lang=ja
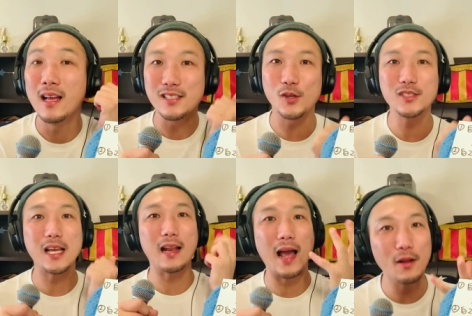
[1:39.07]
そして
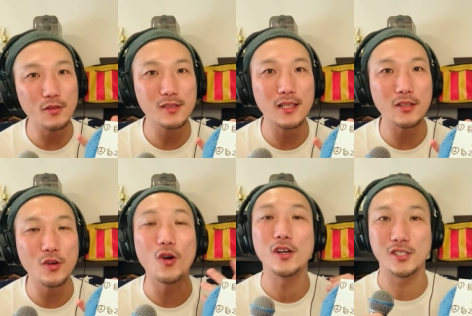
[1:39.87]
ライフスキル
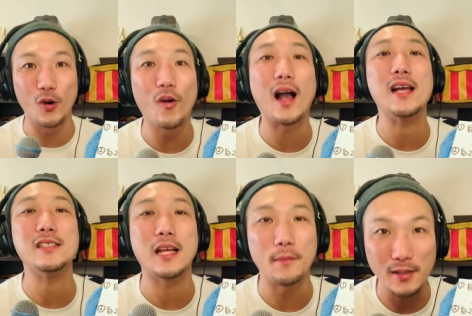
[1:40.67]
を紹介し
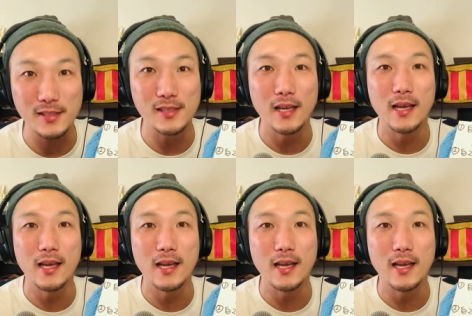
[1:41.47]
ています。